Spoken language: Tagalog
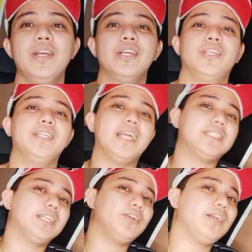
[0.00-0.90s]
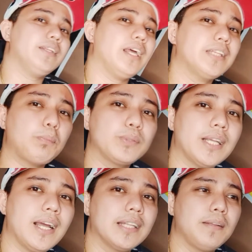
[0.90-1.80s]
So yun guys, dito na nagtatapos
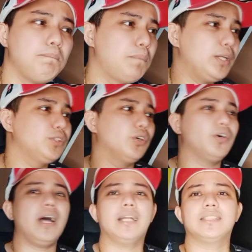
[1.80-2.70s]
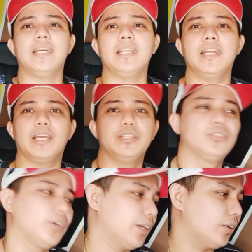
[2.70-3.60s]
ang ating video at sana
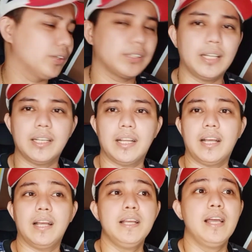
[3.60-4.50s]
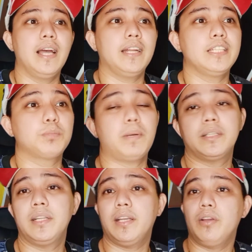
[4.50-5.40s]
nag-enjoy kayo, sana na-inspire
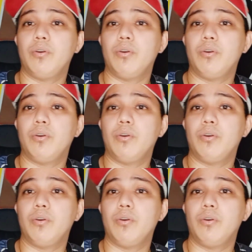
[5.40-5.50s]
din kayo